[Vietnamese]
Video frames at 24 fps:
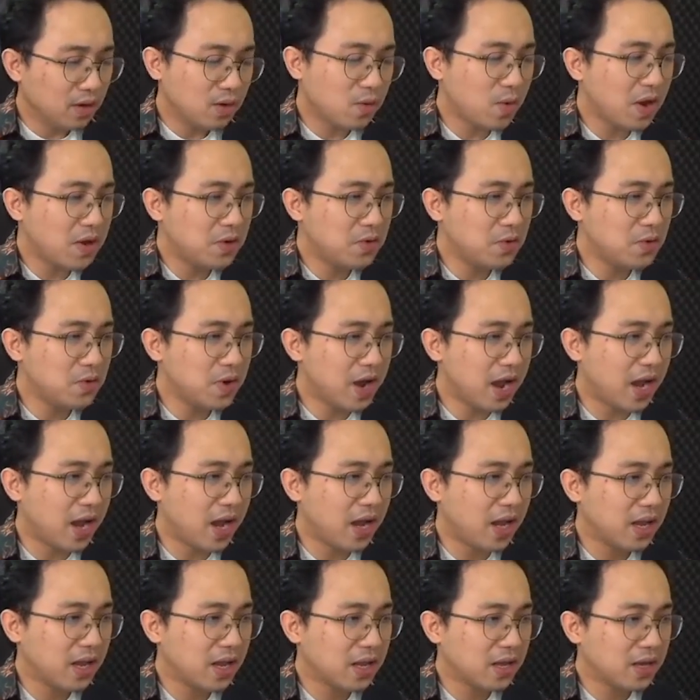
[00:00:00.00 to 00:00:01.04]
Quanh khu này
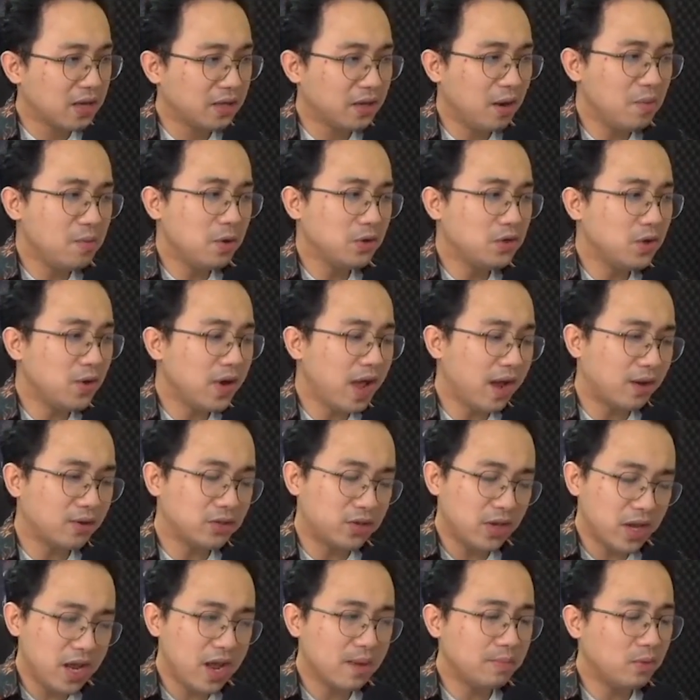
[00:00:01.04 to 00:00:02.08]
không có chỗ nào
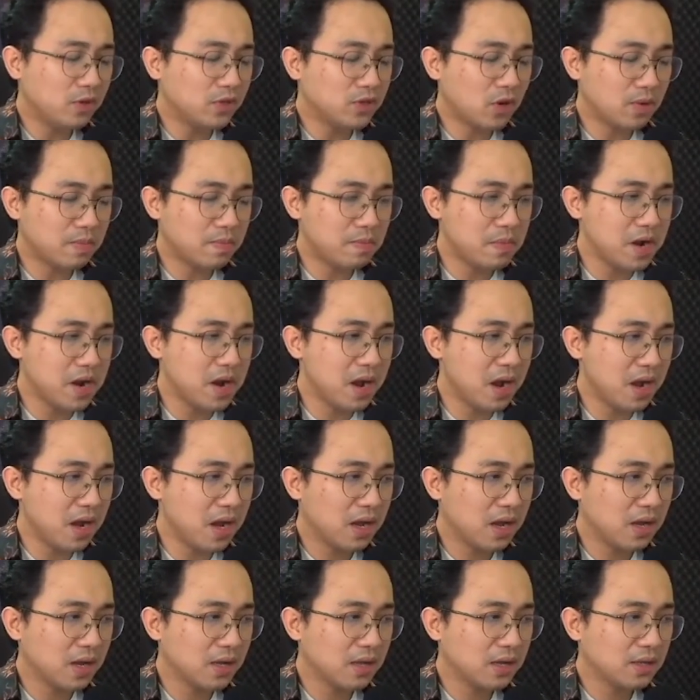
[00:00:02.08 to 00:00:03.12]
xuất hiện một giọt mưa
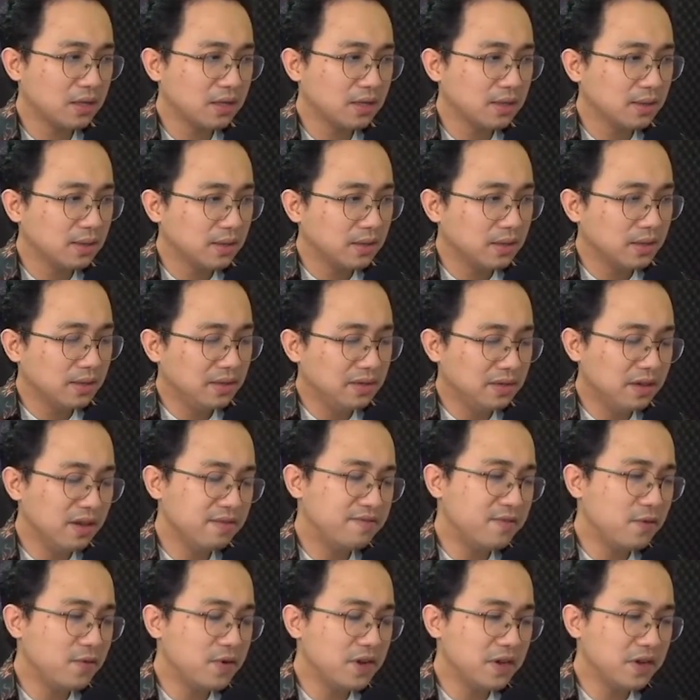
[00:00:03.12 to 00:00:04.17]
Người
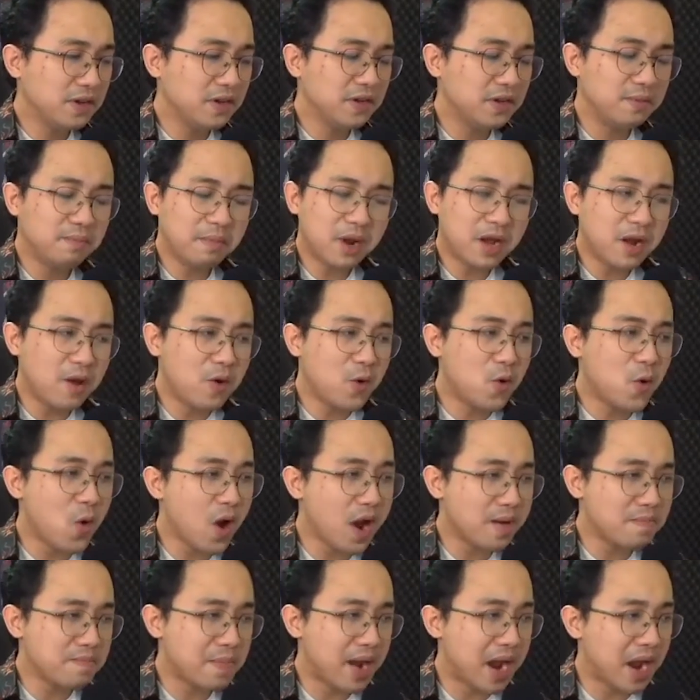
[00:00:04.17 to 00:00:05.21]
phụ nữ bắt đầu
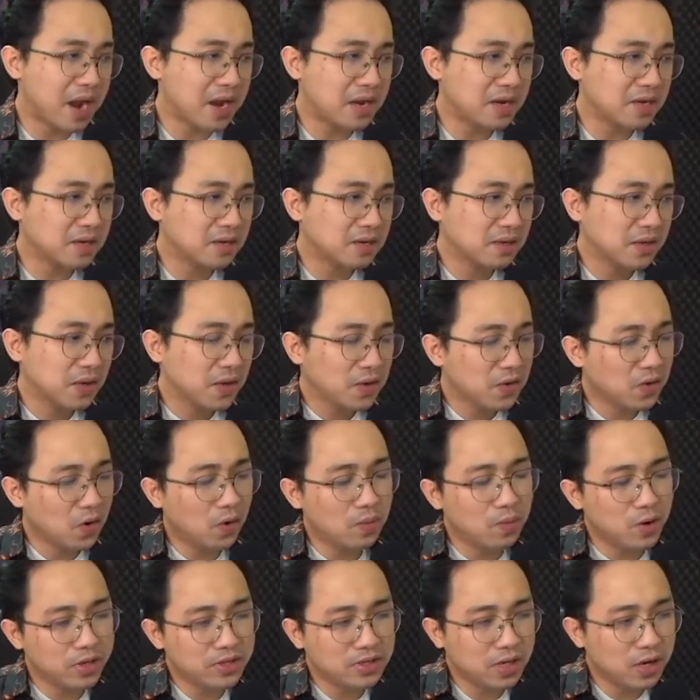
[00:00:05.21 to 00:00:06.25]
hoang mang
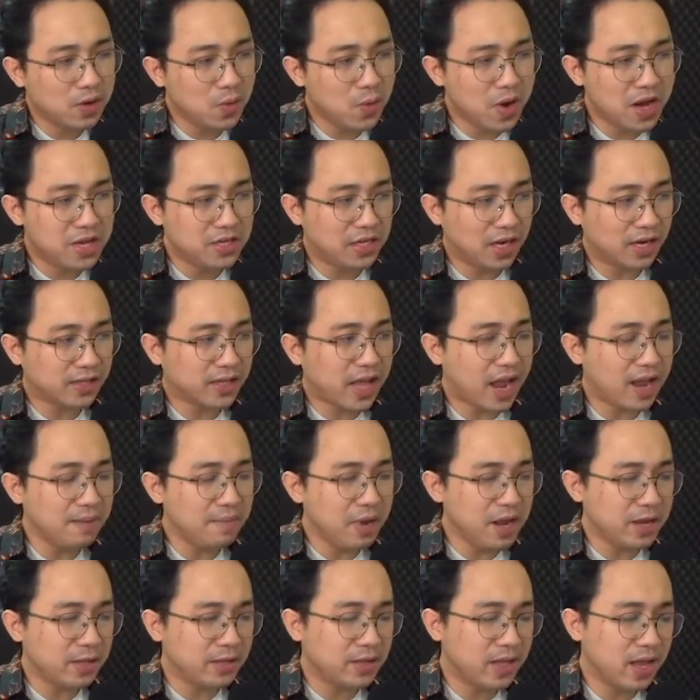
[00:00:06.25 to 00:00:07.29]
Cô muốn giữ nguyên trạng thái
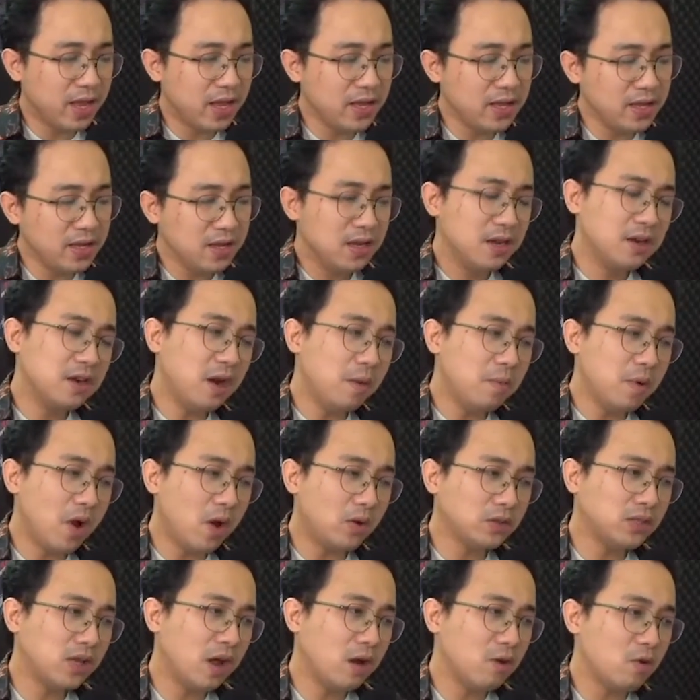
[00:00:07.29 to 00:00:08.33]
bình tĩnh, không
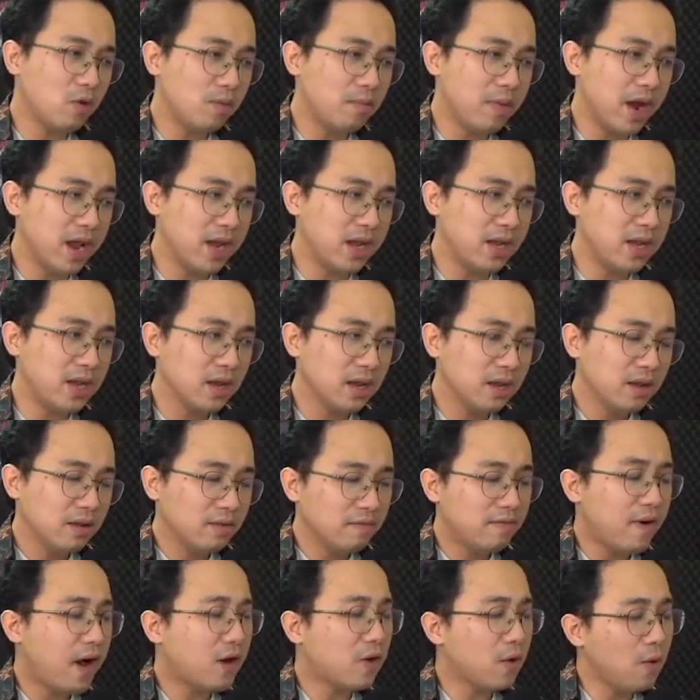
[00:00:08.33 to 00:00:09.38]
lo sợ của mình
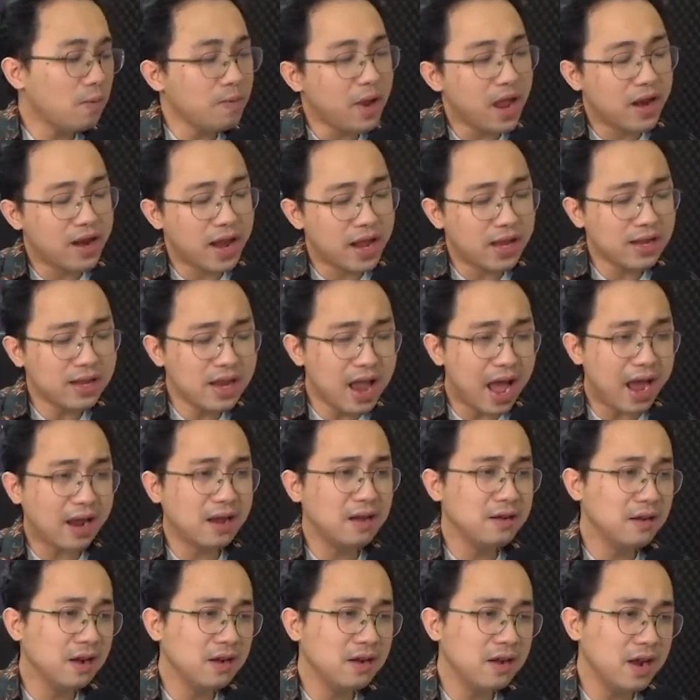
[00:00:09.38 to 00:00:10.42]
Và cũng để đánh lạc
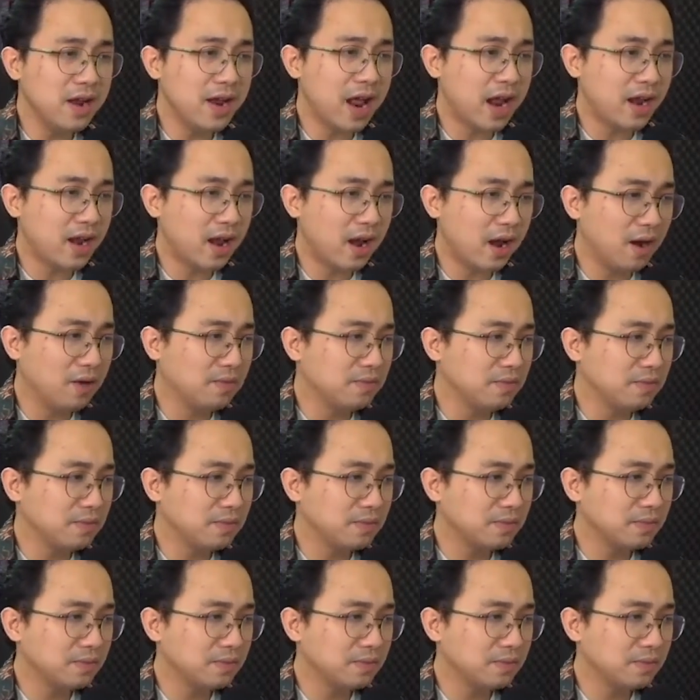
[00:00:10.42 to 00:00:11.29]
hướng người đàn ông